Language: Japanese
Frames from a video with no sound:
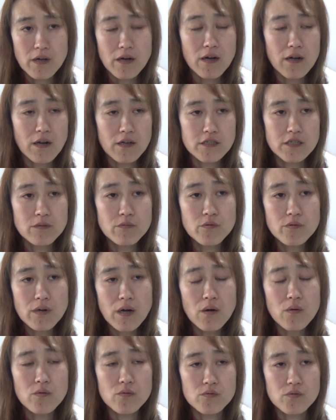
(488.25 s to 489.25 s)
だから自分
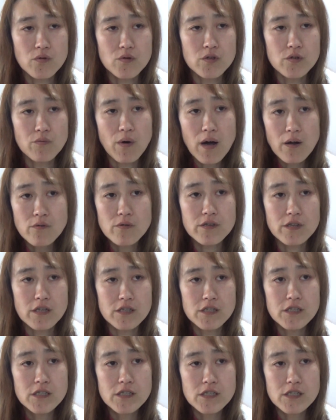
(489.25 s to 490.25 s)
が本当に悪いって
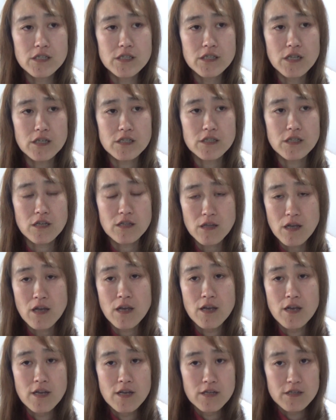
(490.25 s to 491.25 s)
認識した時点で、